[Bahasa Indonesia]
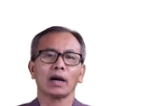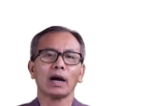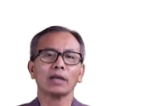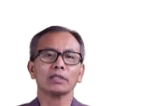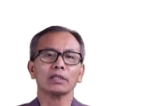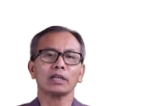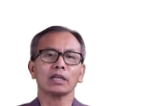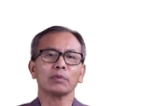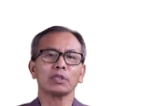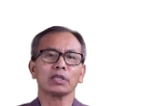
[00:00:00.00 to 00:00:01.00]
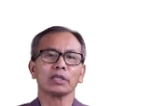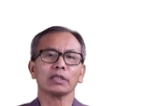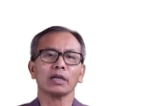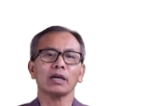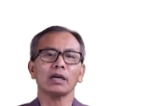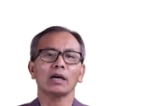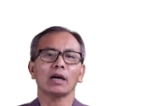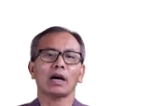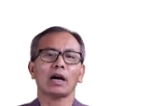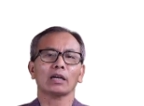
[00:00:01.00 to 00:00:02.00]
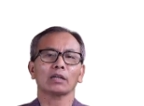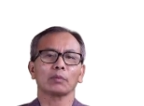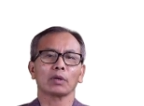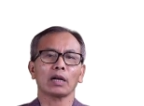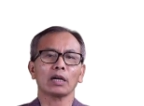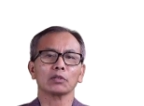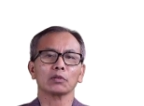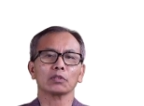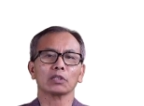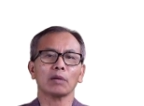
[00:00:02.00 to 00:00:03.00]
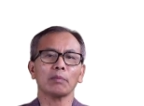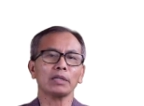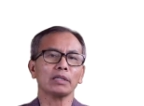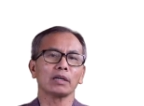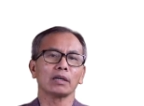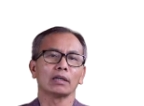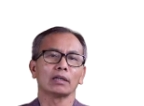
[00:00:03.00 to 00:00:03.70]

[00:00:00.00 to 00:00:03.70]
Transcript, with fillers: Hasil dari misi kita akan berlangsung selamanya,